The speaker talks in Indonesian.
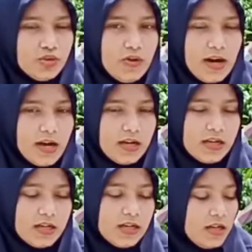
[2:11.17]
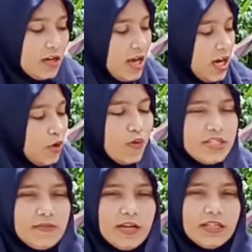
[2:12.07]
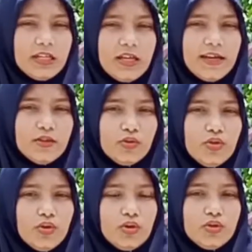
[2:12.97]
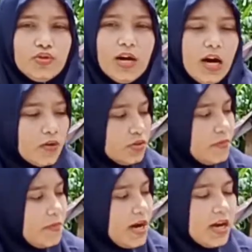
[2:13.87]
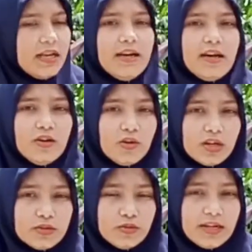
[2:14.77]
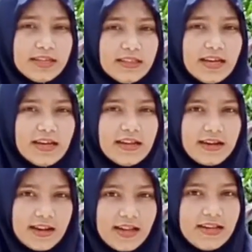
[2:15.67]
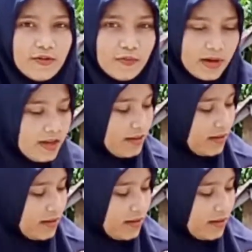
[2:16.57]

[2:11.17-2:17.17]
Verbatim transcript: tua. Nah, kewajiban kita itu juga harus membahagiakan orang tua kita ya Nanda di rumah.